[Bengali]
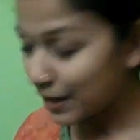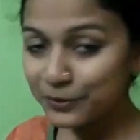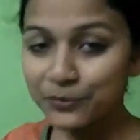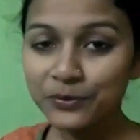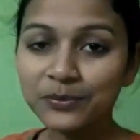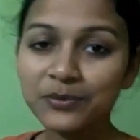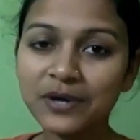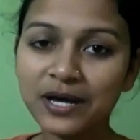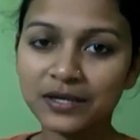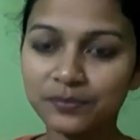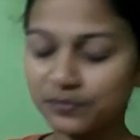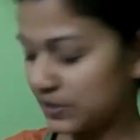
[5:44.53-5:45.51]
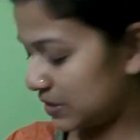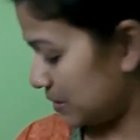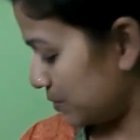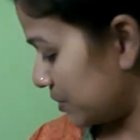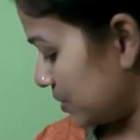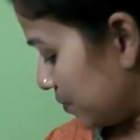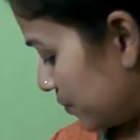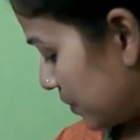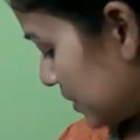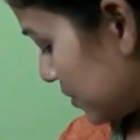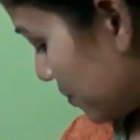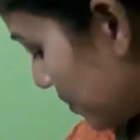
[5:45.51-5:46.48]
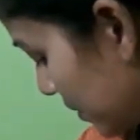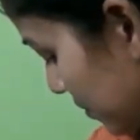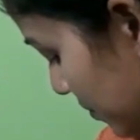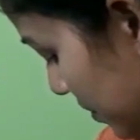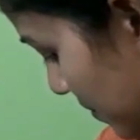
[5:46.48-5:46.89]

বার করব আর বৃষ্টি বৃষ্টি পড়েছে ওপরে একটু